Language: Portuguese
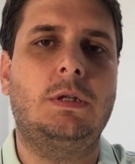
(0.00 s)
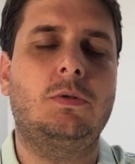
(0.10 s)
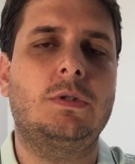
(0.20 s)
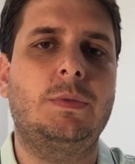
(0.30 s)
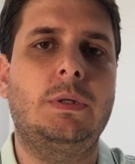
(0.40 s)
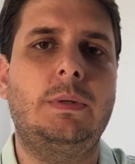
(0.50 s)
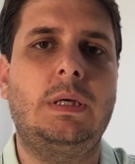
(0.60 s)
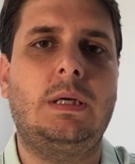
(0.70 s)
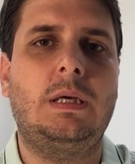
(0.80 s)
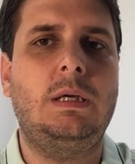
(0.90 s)
em
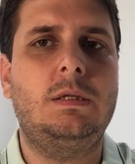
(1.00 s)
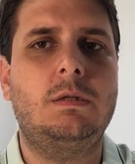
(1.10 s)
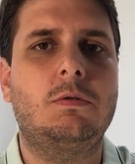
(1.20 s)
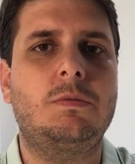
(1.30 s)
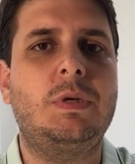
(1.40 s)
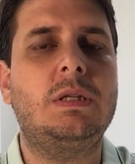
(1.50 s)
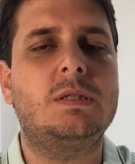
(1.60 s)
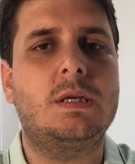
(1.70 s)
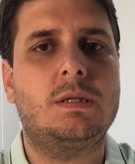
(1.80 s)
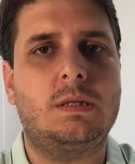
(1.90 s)
2015,
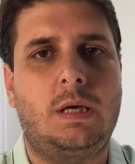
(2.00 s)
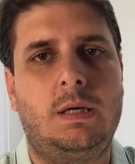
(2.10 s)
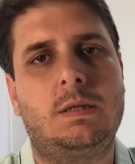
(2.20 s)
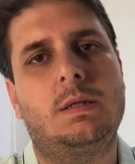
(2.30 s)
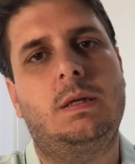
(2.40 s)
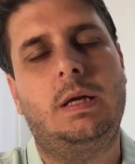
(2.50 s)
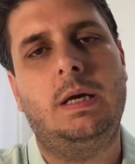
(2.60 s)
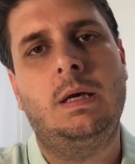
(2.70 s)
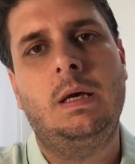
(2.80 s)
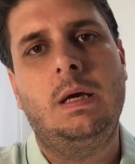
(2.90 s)
2016, né?